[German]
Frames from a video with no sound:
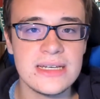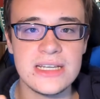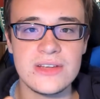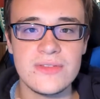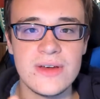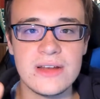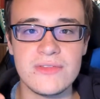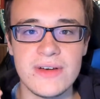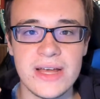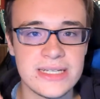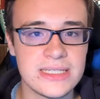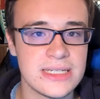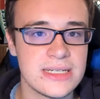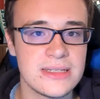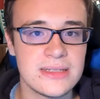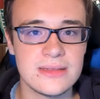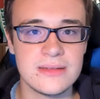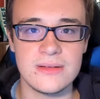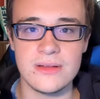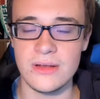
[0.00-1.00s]
Ich werde
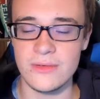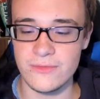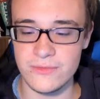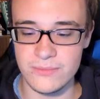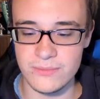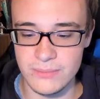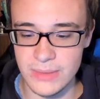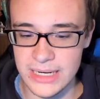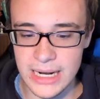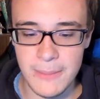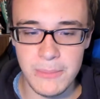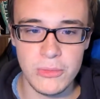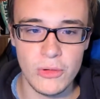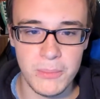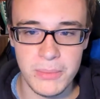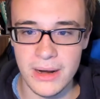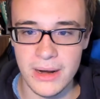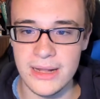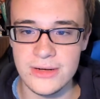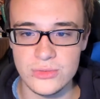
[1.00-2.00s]
weiterhin ne, meinen
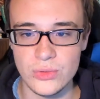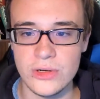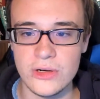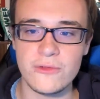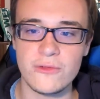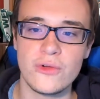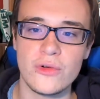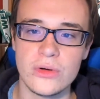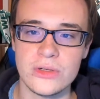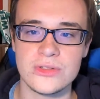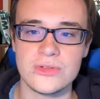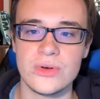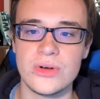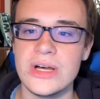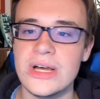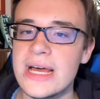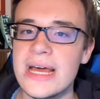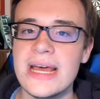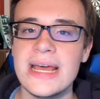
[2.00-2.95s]
Upload-Plan durchführen und so.